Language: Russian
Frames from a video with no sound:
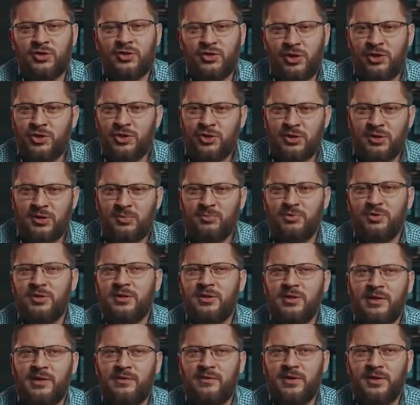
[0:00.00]
не женщина и
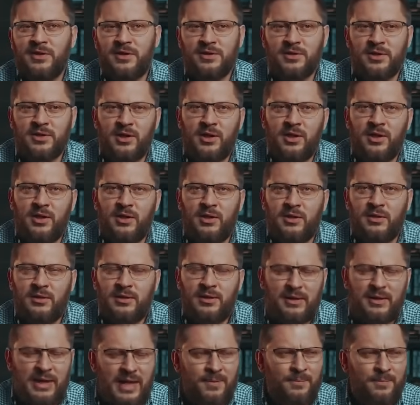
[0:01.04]
будет говорить,
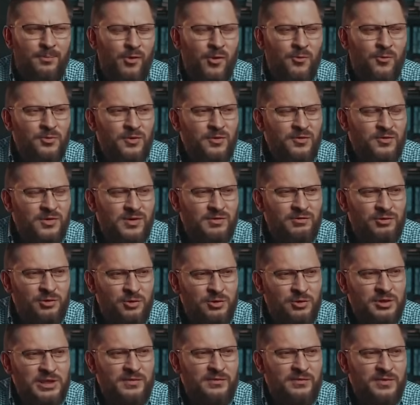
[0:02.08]
да, я помню, в
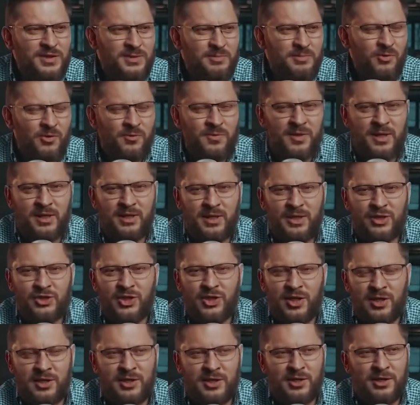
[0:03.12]
98-м я
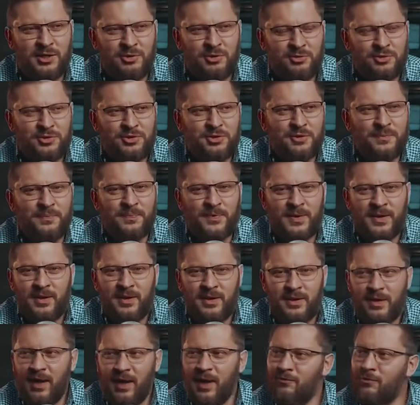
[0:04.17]
лошара, короче.
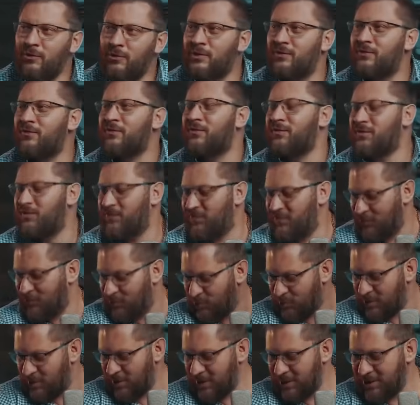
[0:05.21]
А вот в
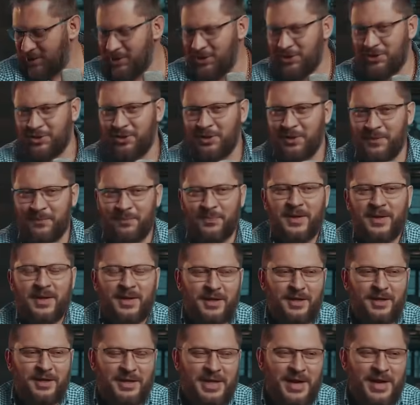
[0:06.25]
2000-м
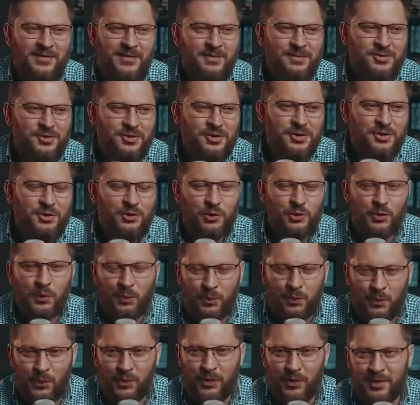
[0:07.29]
я вообще
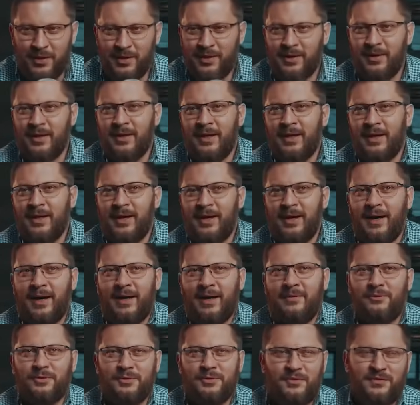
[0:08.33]
тупой.
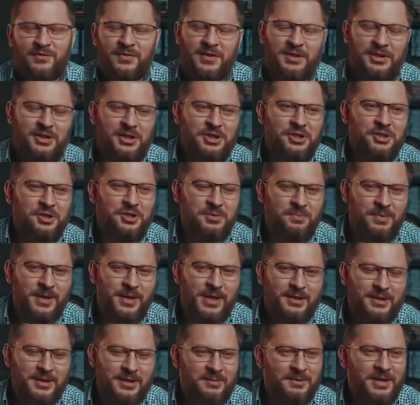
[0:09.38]
А вот в
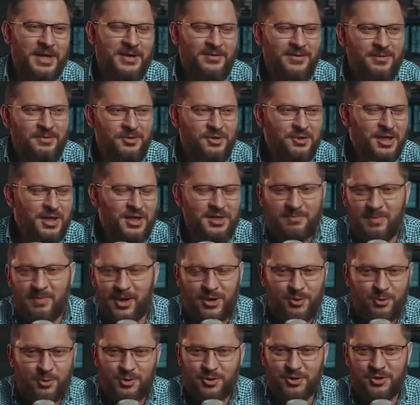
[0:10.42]
2005-м я вообще
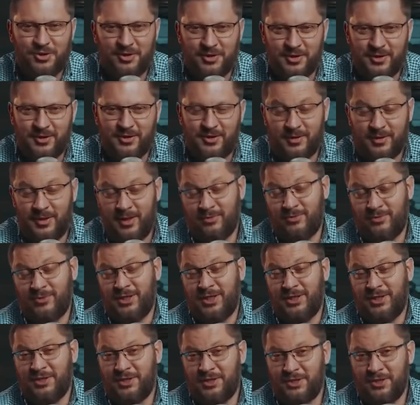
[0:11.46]
отмороженный. Да, ну
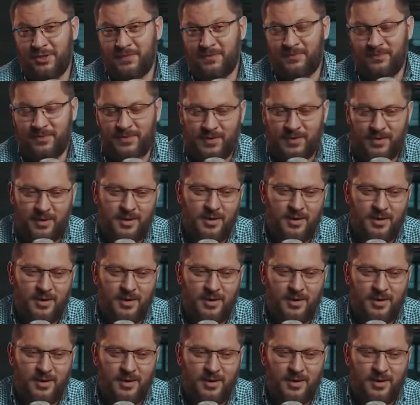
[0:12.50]
зачем?